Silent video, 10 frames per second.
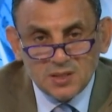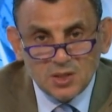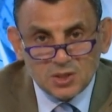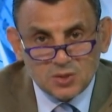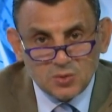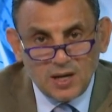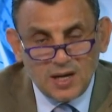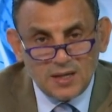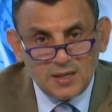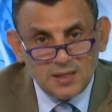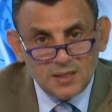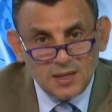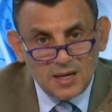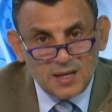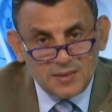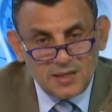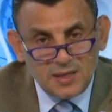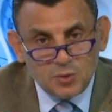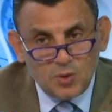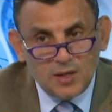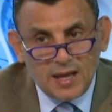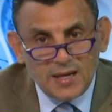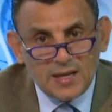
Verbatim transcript: السؤال الذي يدل على